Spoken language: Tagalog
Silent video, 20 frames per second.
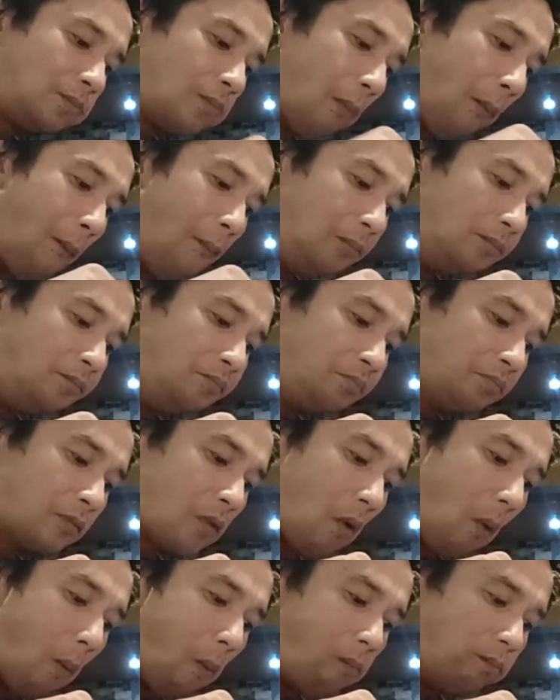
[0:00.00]
bali
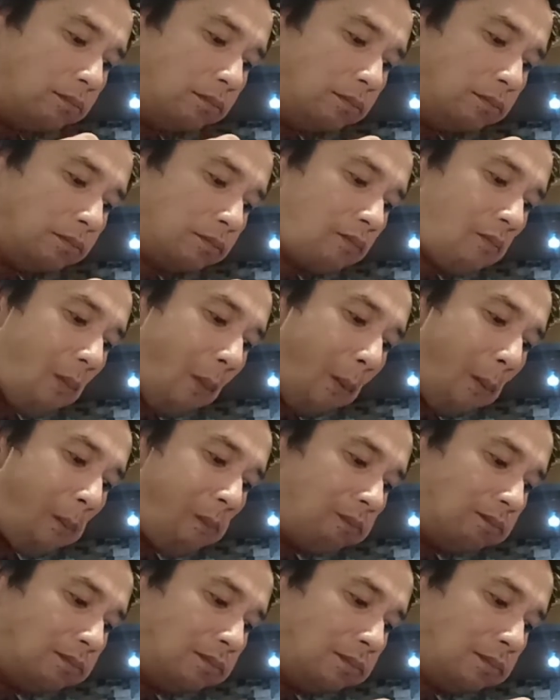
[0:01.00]
ngayon mga
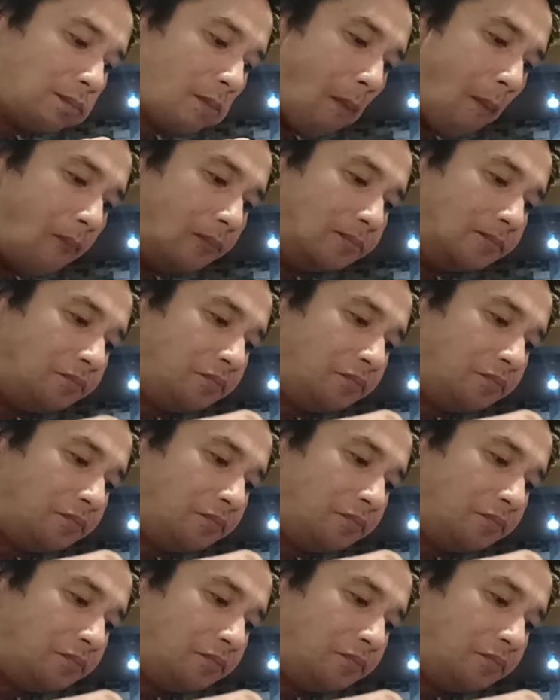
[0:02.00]
kapartner